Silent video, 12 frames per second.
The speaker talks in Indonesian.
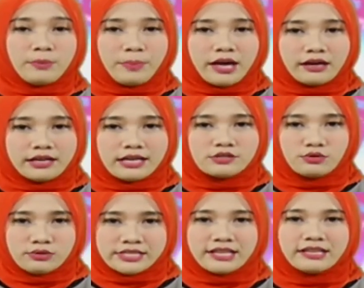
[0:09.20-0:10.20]
DPRD
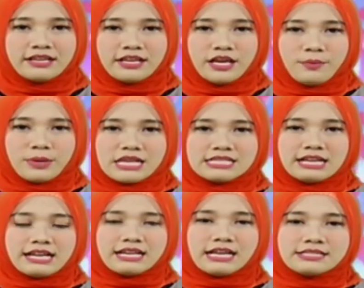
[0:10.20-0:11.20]
Sulsel.
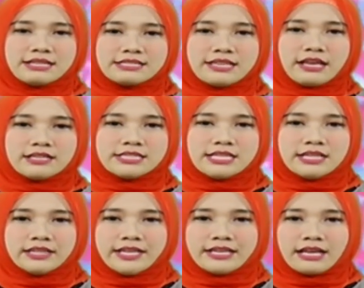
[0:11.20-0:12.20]
Berdasarkan hasil
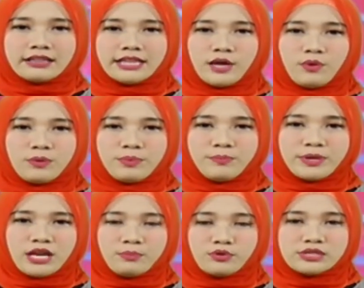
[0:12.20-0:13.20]
seleksi di tingkat Dewan
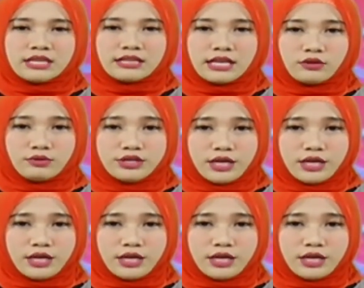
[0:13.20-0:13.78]
Pimpinan Pusat atau